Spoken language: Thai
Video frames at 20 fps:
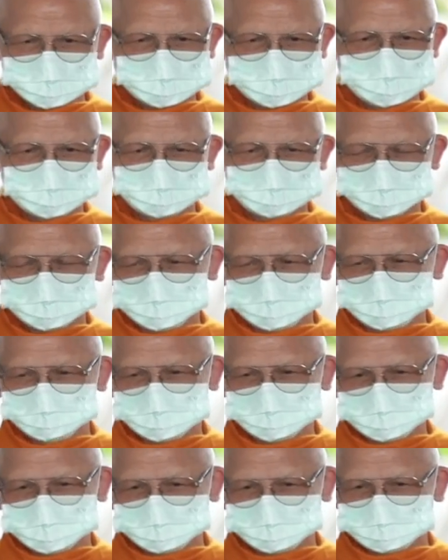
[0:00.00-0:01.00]
นีตัวนี้ไม่
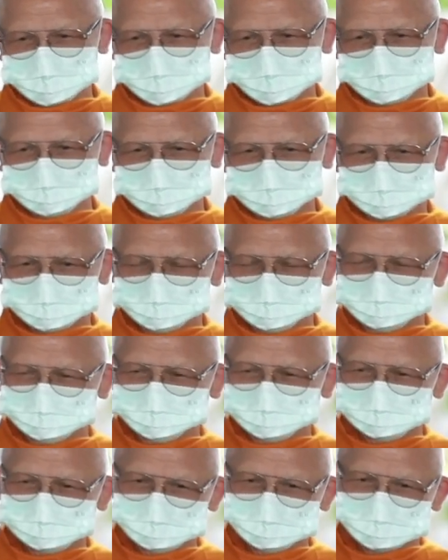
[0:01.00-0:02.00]
ได้หมายอย่างอื่น
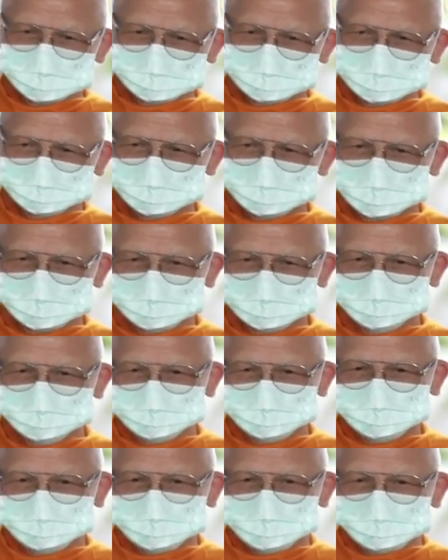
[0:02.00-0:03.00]
แต่หมายถึงว่า
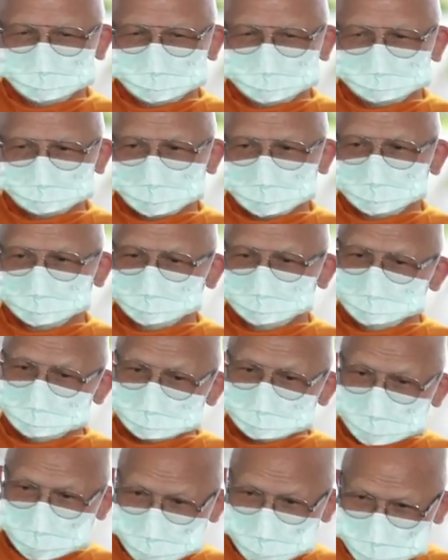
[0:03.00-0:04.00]
พระนิพ
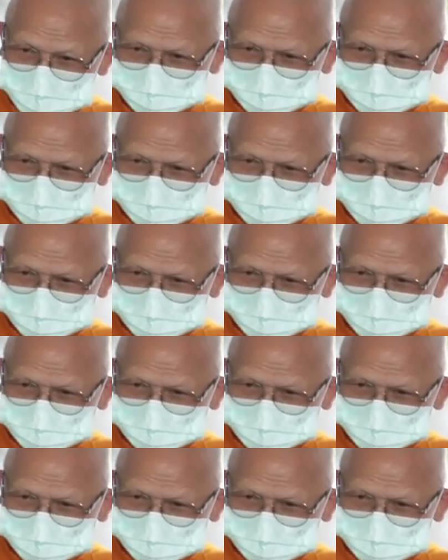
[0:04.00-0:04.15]
พาน